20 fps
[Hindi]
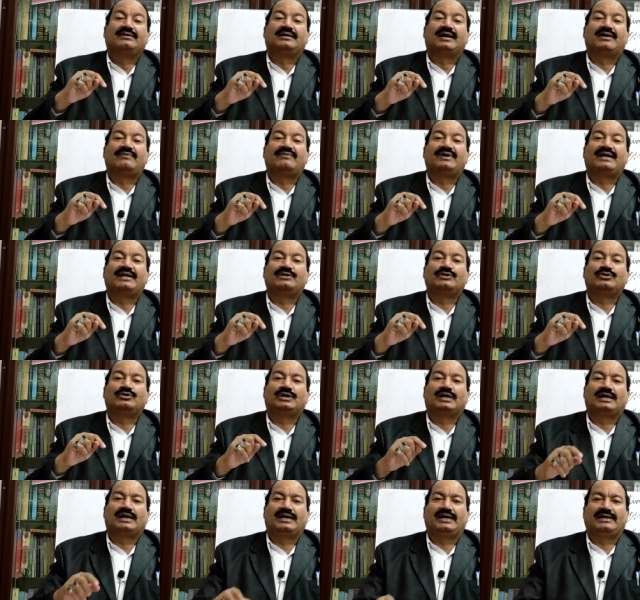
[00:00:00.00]
काम वारद
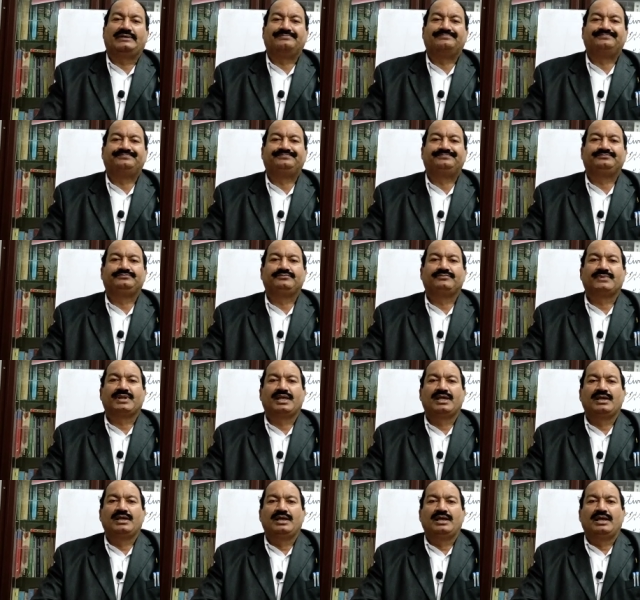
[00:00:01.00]
हो रहा है
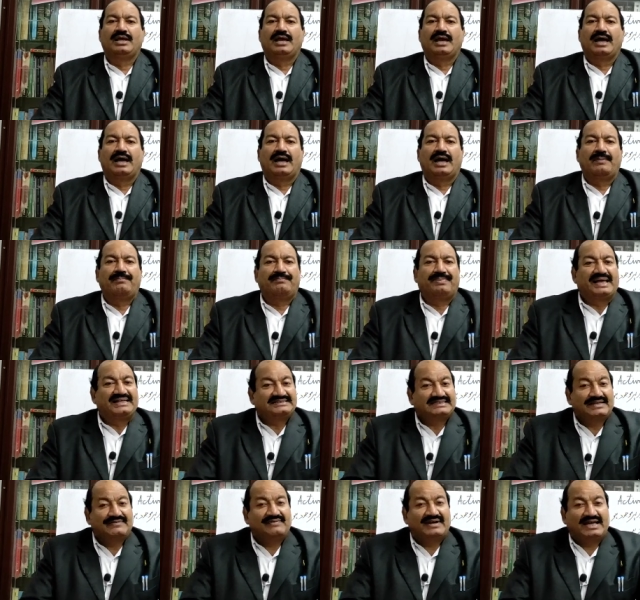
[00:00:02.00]
अब
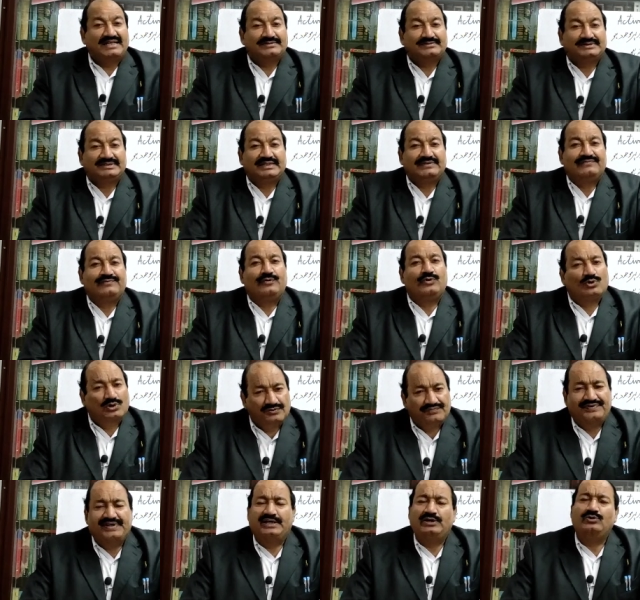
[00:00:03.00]
पैसे वायस सिर्फ
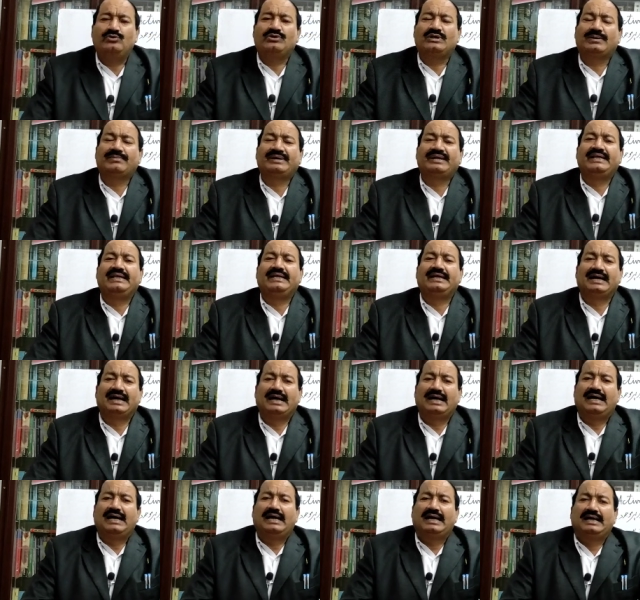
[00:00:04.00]
उन फेलों का
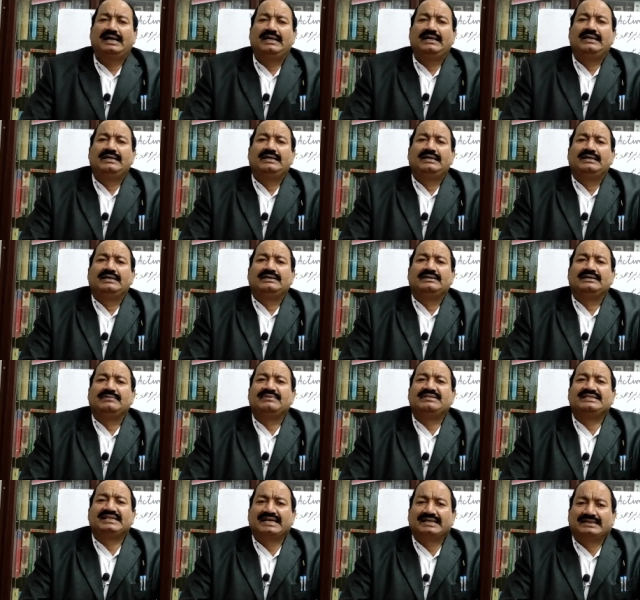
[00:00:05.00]
बनेगा ये
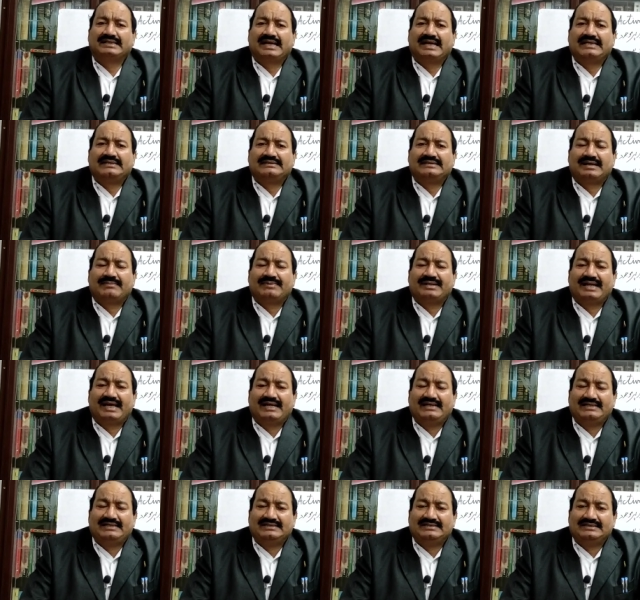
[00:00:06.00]
भी जहन का हिस्सा
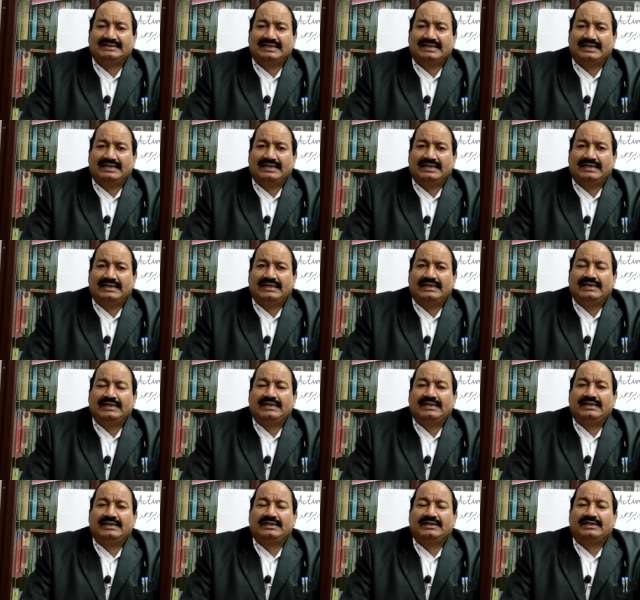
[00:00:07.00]
बना लीजिए
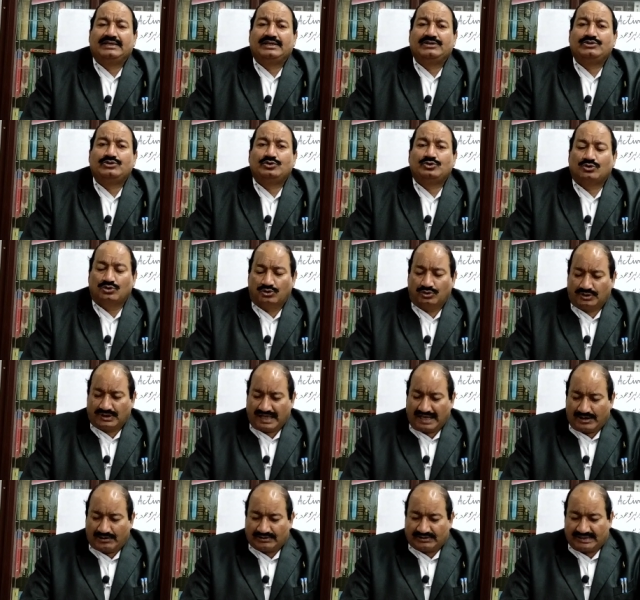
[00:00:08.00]
कि जो
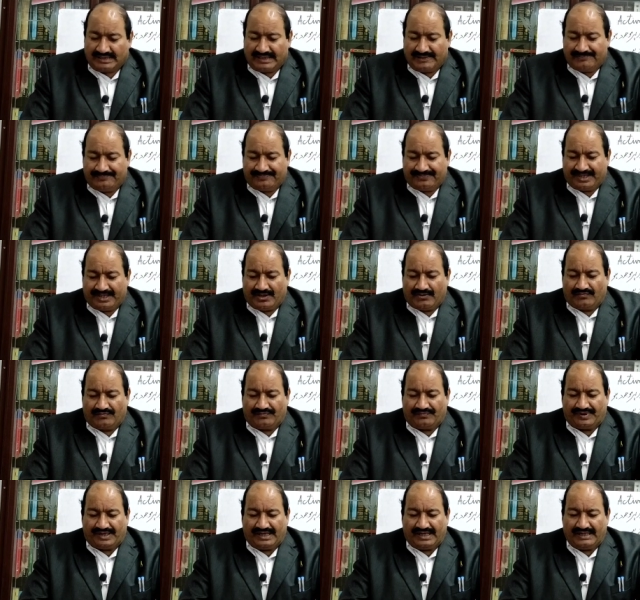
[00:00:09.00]
क्या होते हैं
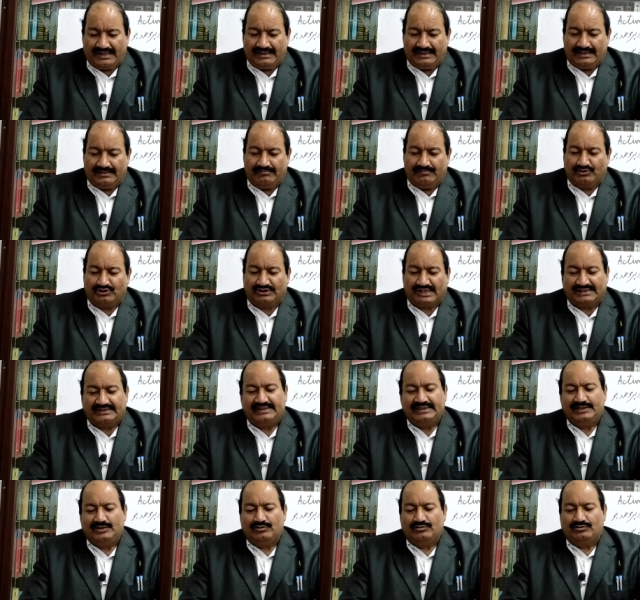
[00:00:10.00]
फेल
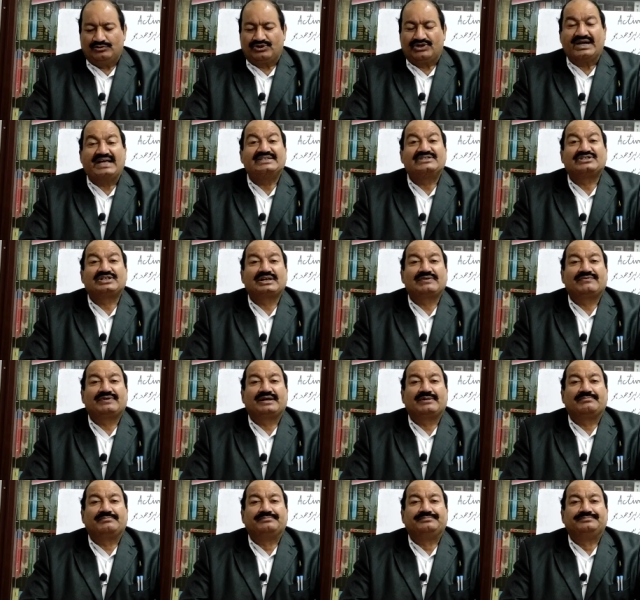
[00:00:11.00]
मुतदी हूं ट्रांसटिव
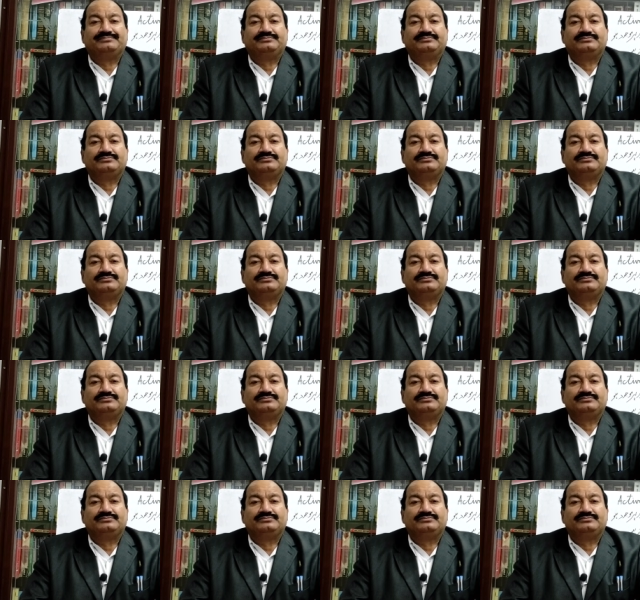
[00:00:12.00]
वर्ब